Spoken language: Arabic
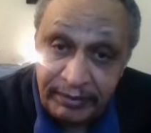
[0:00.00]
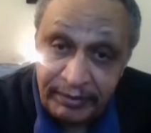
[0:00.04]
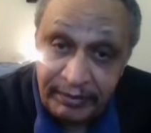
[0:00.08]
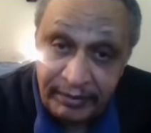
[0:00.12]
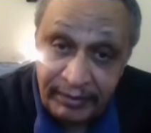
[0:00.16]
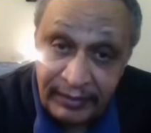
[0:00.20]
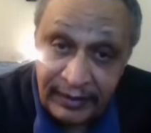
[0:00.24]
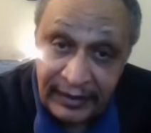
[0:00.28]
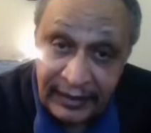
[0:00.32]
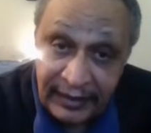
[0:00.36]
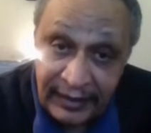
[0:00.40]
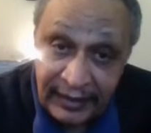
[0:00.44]

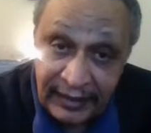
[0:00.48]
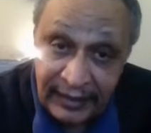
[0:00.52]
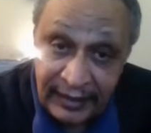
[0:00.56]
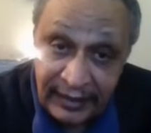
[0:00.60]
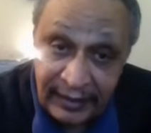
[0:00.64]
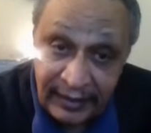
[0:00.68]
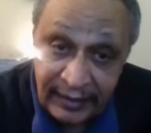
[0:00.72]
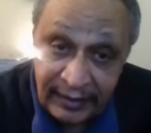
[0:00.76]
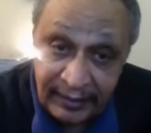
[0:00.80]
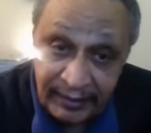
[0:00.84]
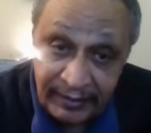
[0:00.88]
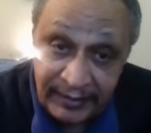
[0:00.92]

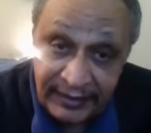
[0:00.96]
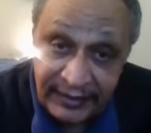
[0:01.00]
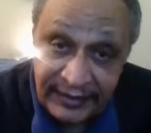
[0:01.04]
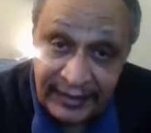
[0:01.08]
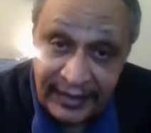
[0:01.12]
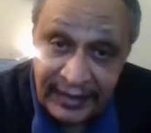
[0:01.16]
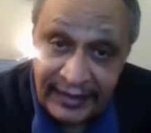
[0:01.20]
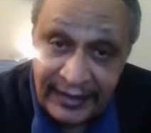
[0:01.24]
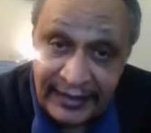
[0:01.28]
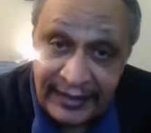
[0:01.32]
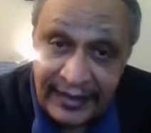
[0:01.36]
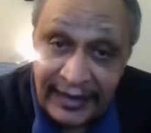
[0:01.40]
آه
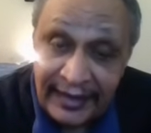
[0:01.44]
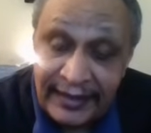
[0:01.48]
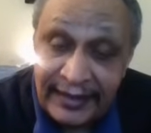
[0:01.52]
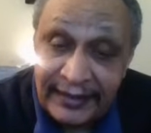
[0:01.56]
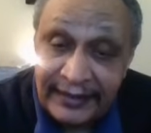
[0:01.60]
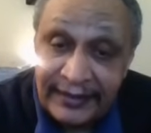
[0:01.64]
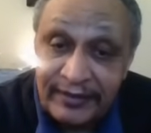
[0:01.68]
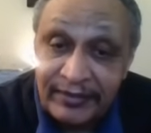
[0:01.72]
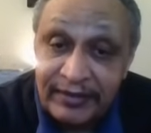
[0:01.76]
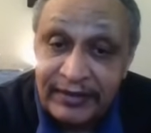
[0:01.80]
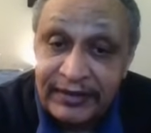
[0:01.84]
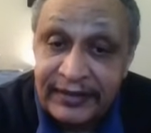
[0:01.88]
بتاعنا ان دي
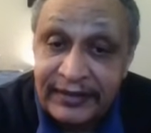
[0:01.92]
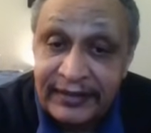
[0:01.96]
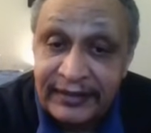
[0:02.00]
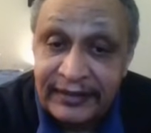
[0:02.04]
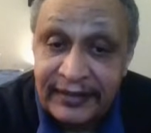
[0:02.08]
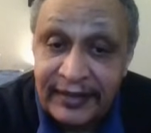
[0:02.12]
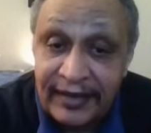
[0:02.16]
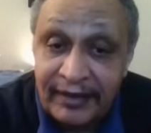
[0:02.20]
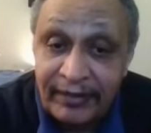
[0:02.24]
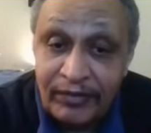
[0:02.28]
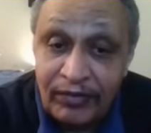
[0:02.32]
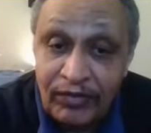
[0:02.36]
منطقة
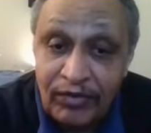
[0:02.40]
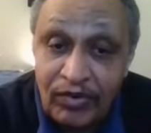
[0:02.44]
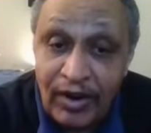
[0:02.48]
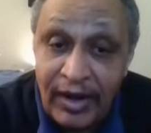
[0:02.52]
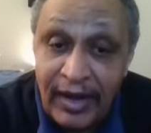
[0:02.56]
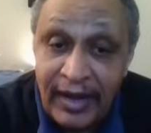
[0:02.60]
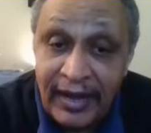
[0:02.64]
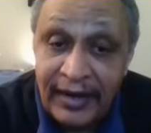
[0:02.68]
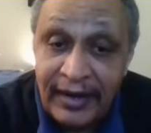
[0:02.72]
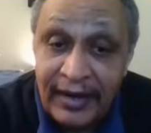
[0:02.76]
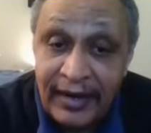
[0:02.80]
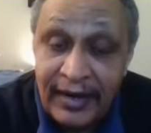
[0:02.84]

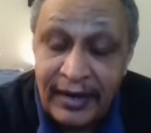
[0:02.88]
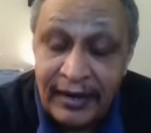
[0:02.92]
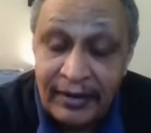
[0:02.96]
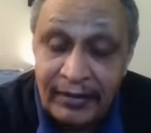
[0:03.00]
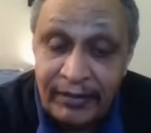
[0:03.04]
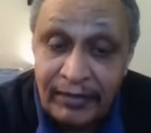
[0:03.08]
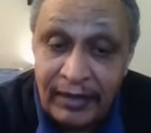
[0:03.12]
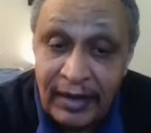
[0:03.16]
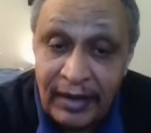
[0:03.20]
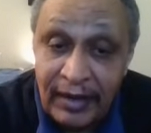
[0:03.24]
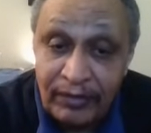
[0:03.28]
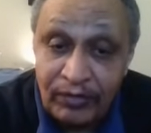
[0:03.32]
المغارة
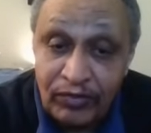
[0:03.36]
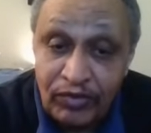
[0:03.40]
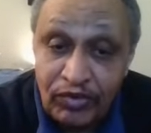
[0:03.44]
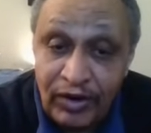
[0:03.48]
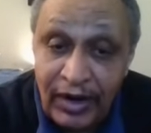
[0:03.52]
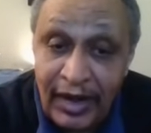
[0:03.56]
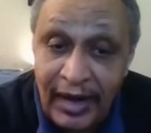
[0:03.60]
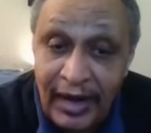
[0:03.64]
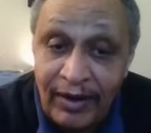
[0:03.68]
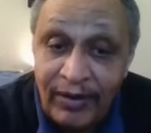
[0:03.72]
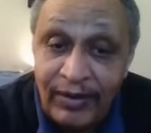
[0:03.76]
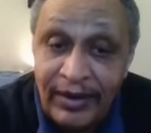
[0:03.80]

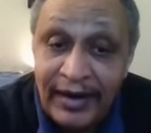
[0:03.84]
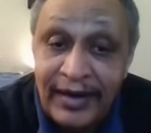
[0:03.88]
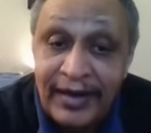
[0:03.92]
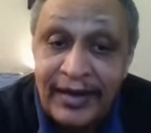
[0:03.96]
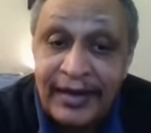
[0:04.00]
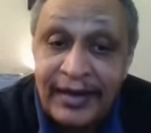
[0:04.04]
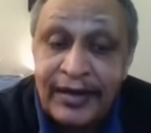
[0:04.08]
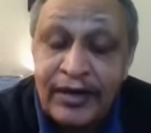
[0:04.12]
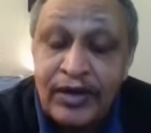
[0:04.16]
المناورة